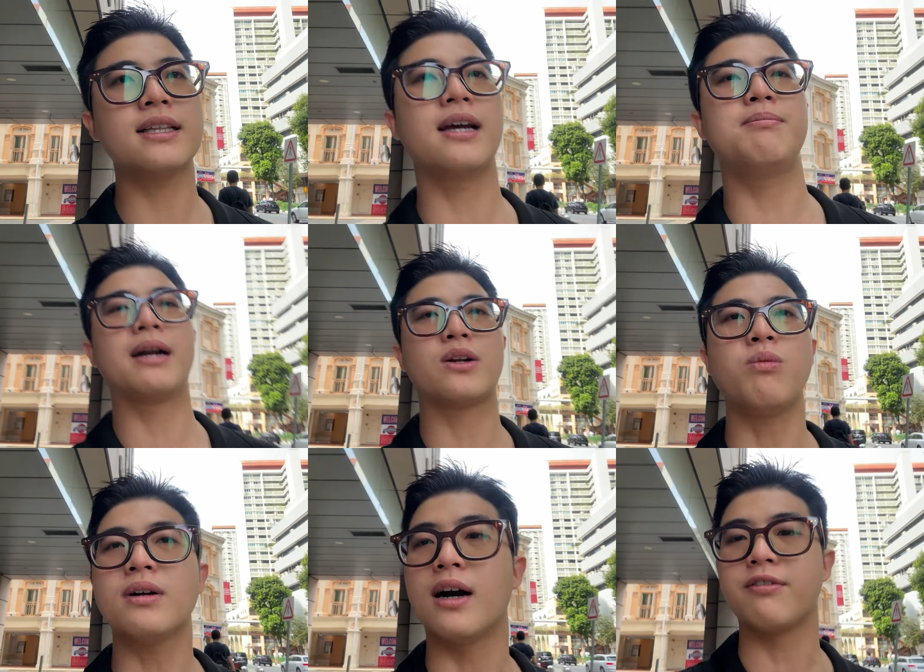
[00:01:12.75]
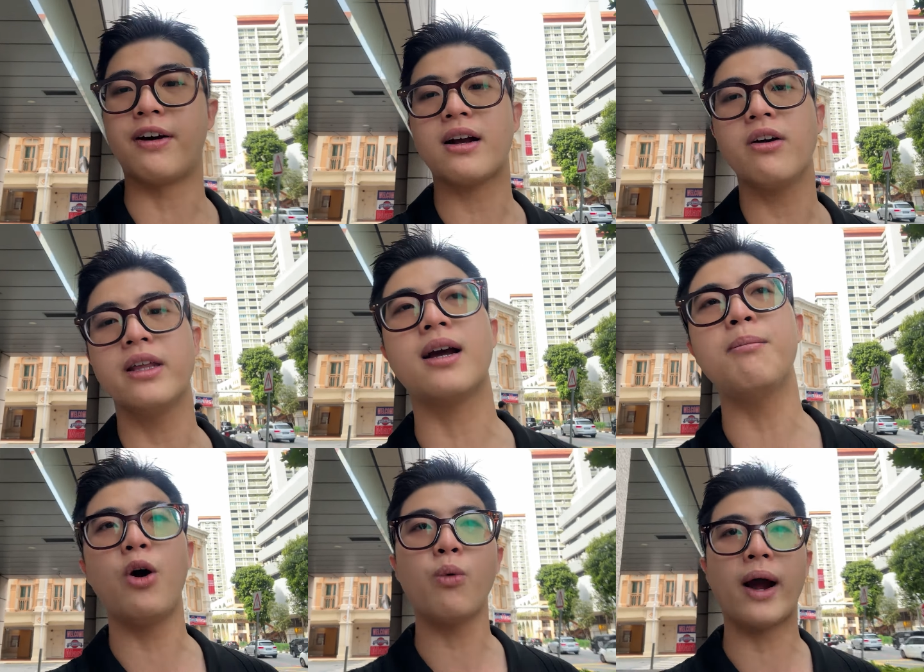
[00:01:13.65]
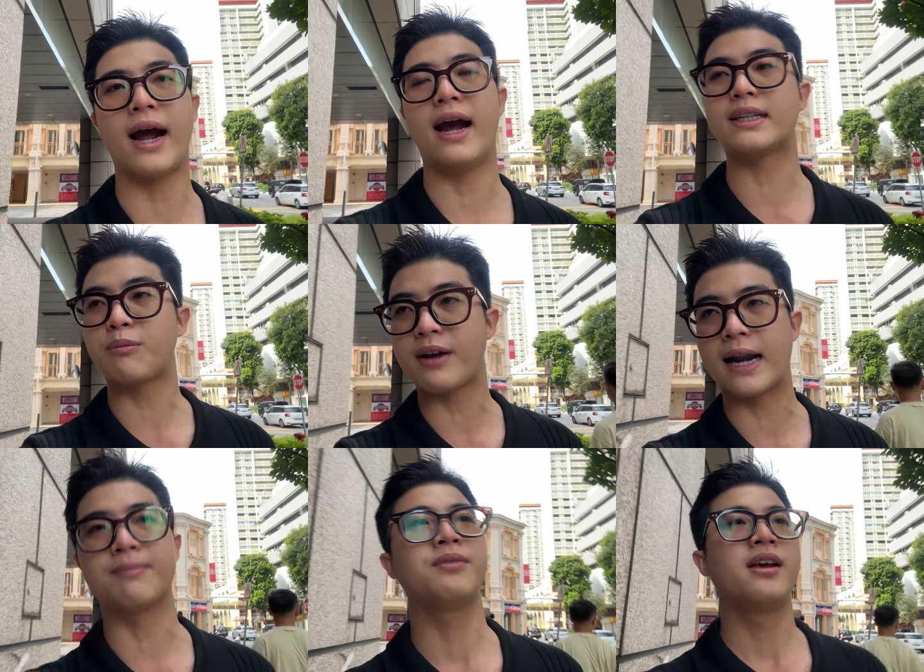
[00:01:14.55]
thì mình cũng cần phải có những cái mối quan hệ trong ngành